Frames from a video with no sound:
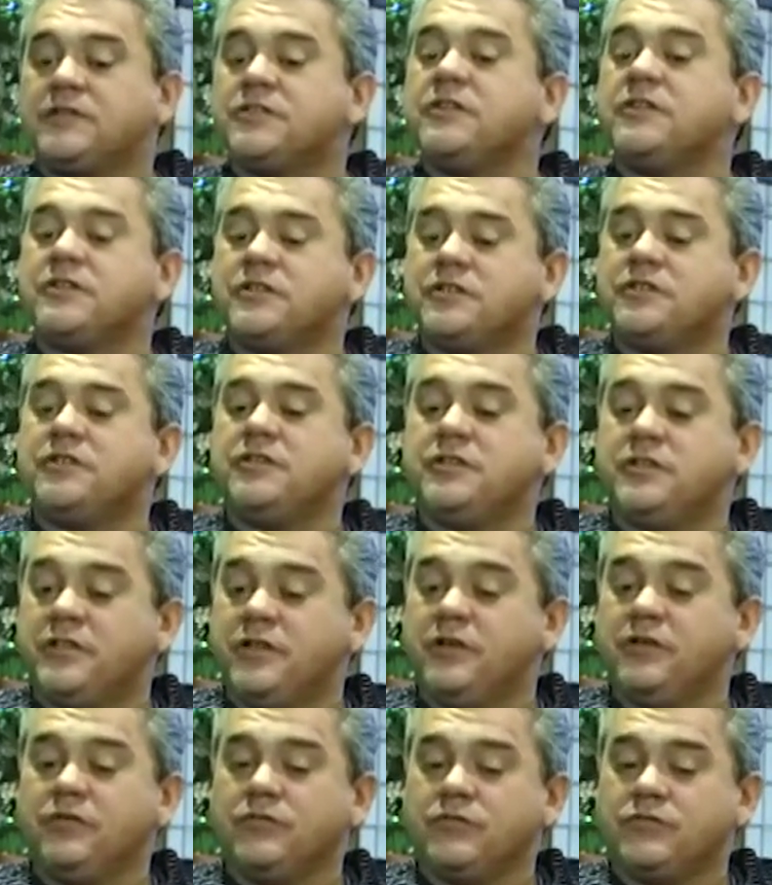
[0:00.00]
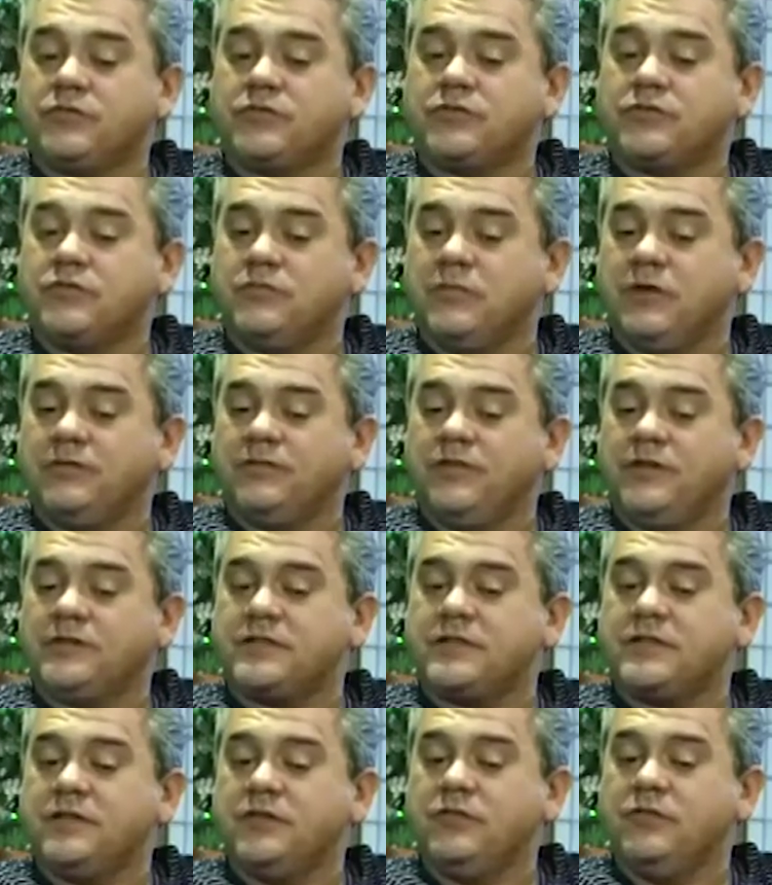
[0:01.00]
diante de Deus uma
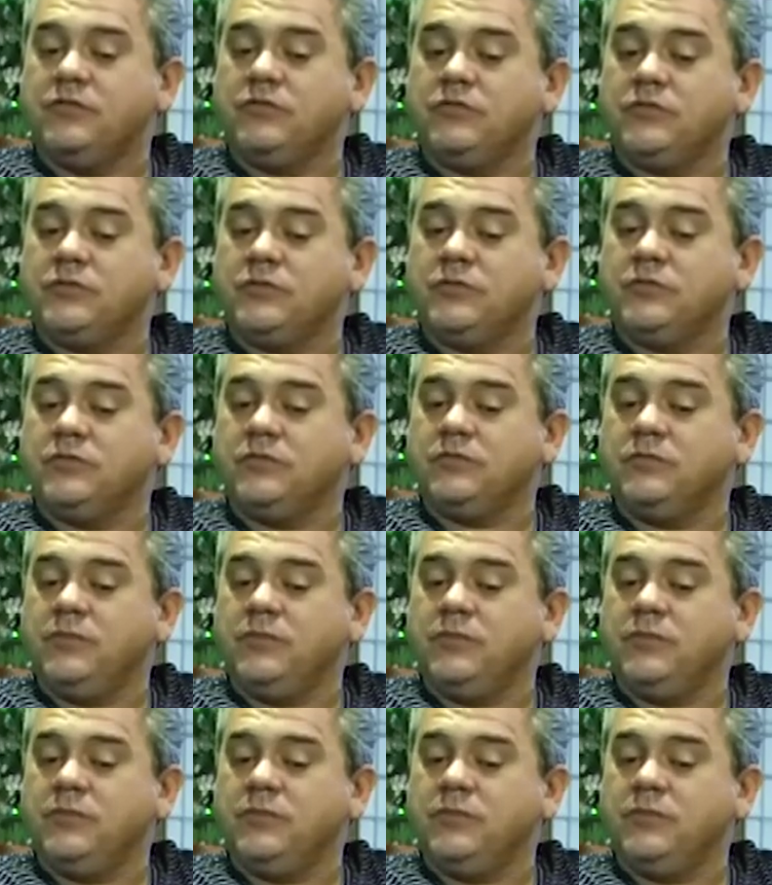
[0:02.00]
vez que o